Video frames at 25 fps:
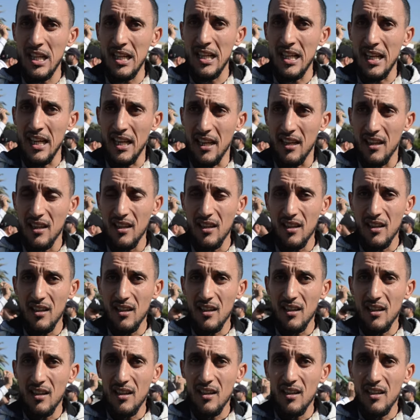اللي
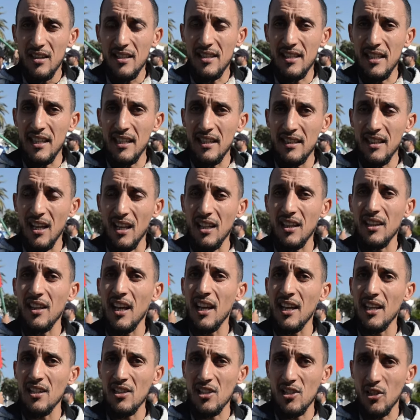سيدنا
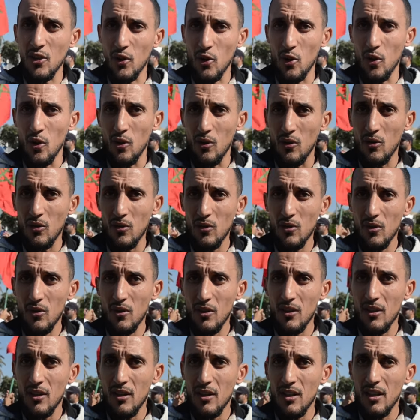الله ينصرو
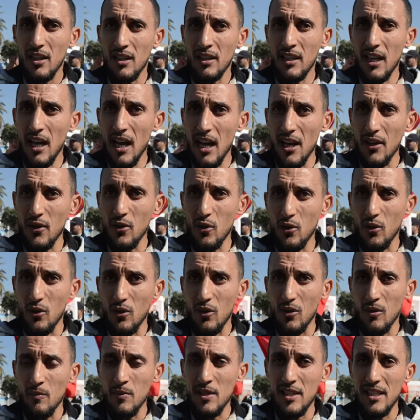داروا
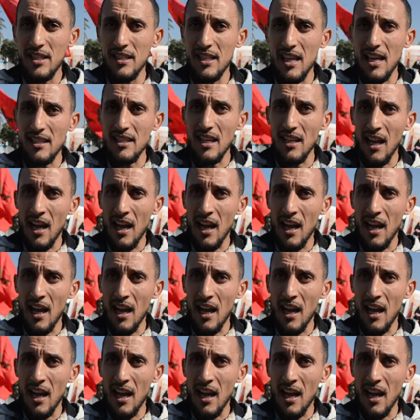بالسياسه